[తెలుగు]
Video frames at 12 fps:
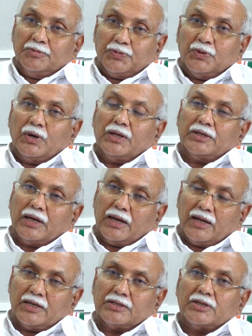ఇప్పుడు అది
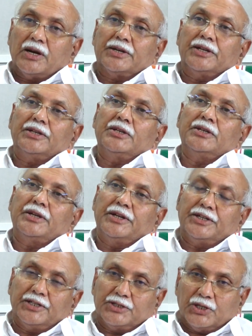అలా స్టార్ట్ అయ్యి
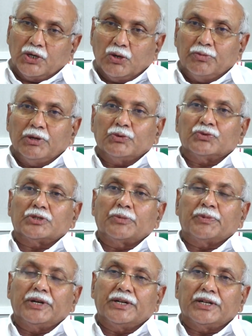ఎయిటీ త్రీలో మేము
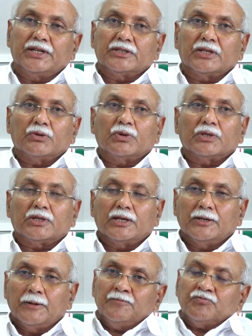సపరేట్ అయిన తర్వాత
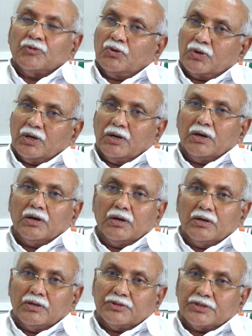ఒక
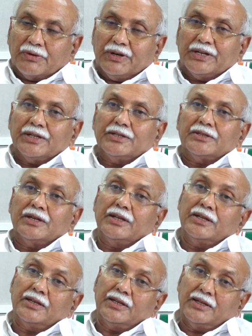సెవెంటీ త్రీ
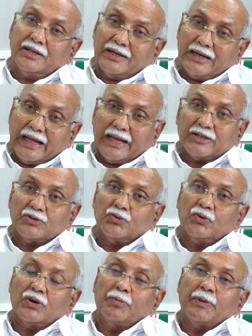ల్యాక్స్
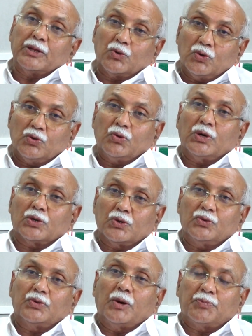ఒక పదకొండు
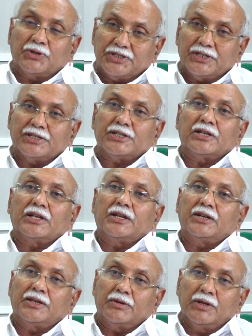వర్కులు అప్పుడు చిన్న చిన్న
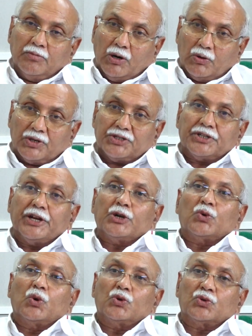అన్ని మామూలుగా
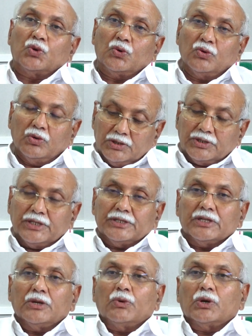స్టేట్ రోడ్స్లో చిన్న
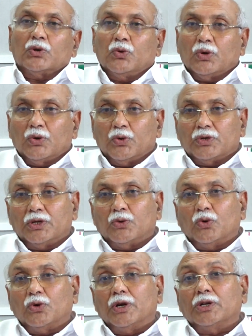చిన్న వర్కులు ఒకటి
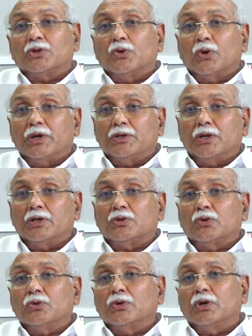రెండు లక్షలు ఐదు
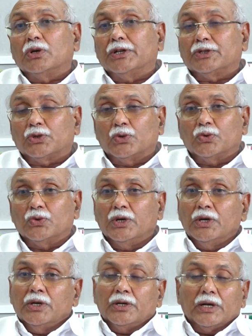లక్షలు ఏడు లక్షలు
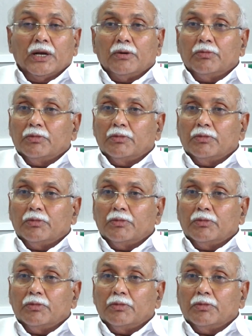ఇలా